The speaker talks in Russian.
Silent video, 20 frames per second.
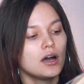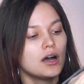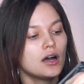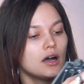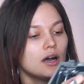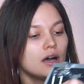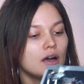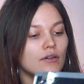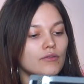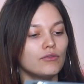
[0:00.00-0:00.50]

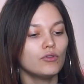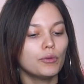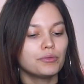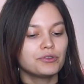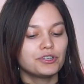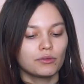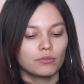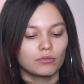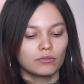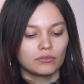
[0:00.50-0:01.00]
А, в
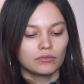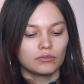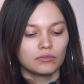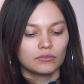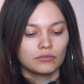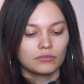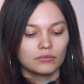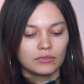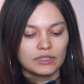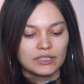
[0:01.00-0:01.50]
общем,
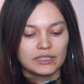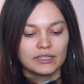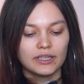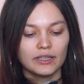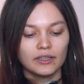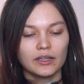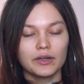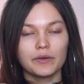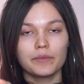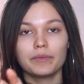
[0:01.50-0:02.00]

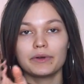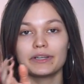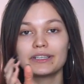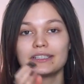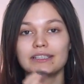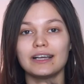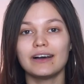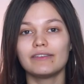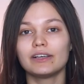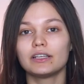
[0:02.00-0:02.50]
Stellar
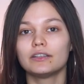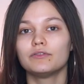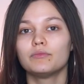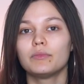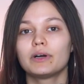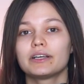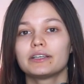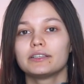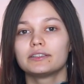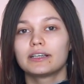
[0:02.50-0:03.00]
представлена в
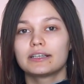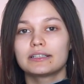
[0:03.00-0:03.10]
Магнит